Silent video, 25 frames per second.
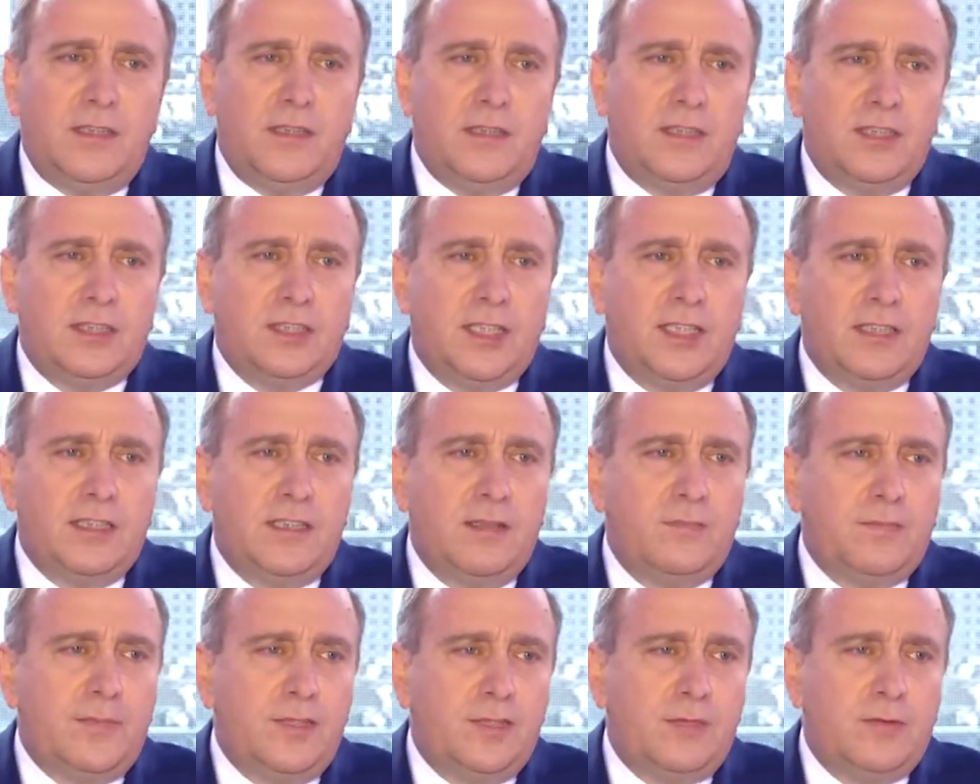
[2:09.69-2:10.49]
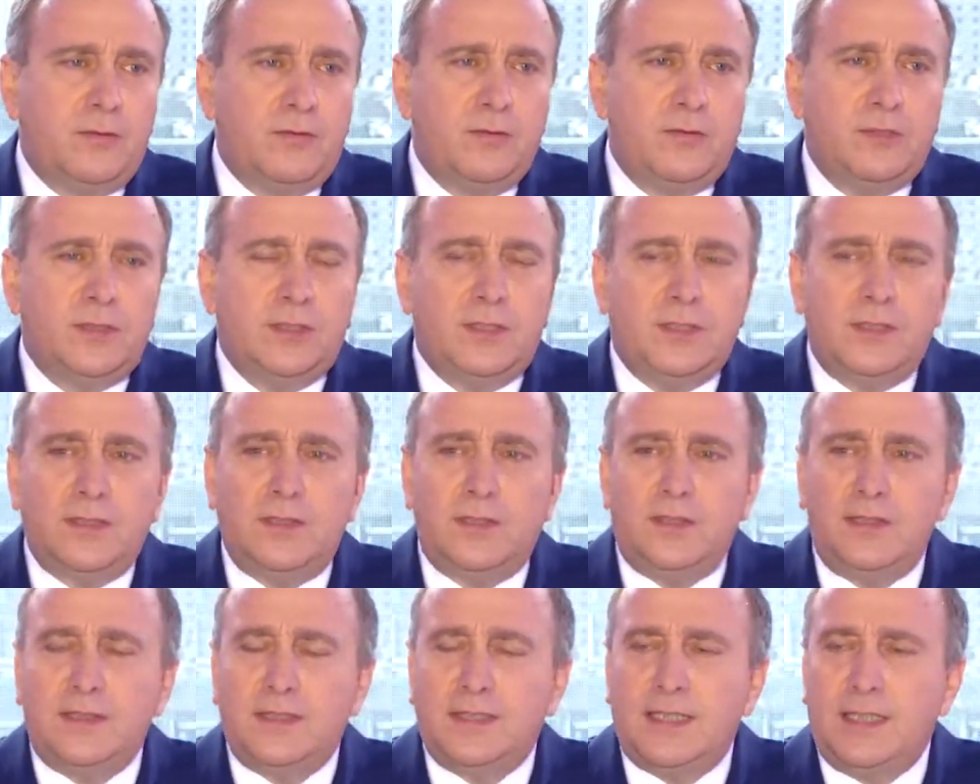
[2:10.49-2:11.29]
Ryszarda Petru
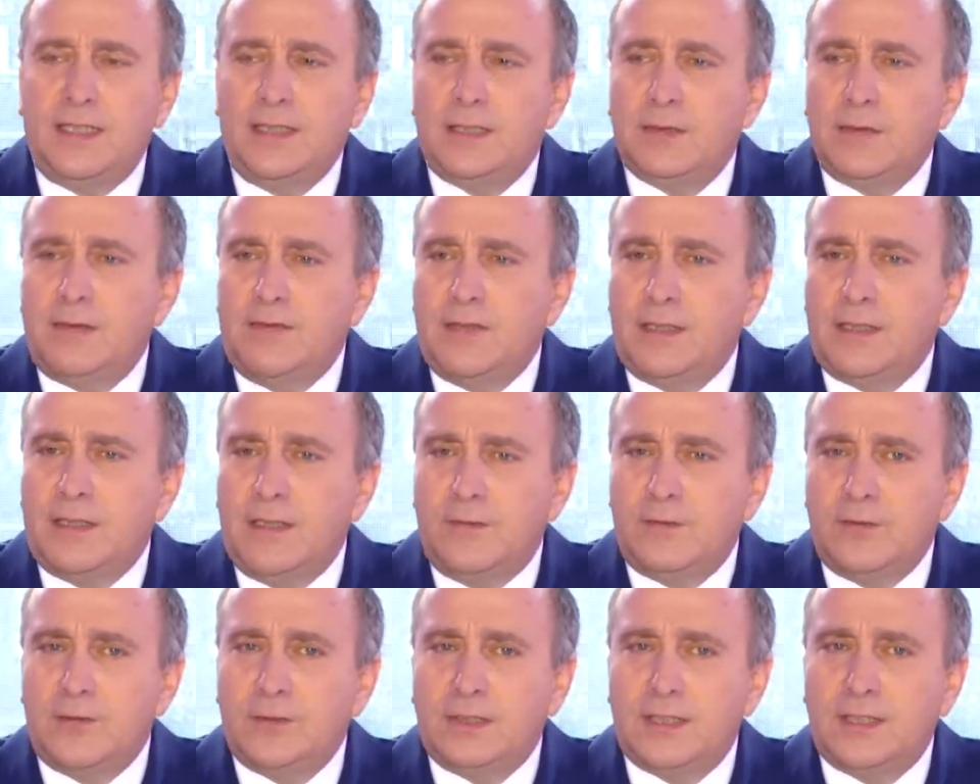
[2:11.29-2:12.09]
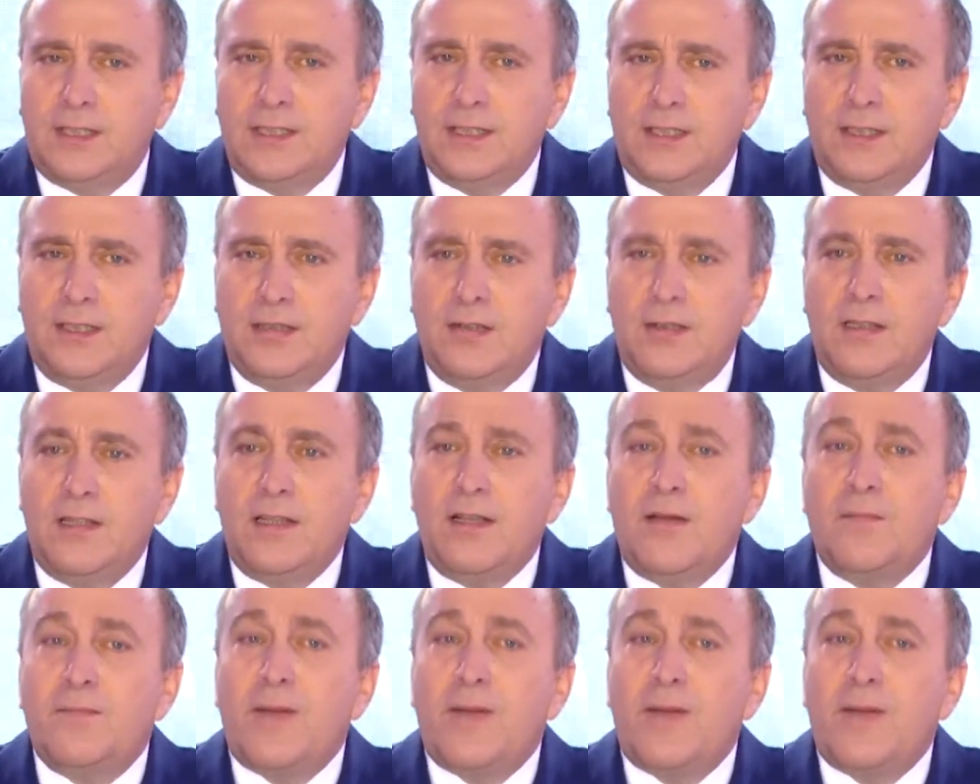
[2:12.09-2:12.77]
czy Stanisława Gawłowskiego.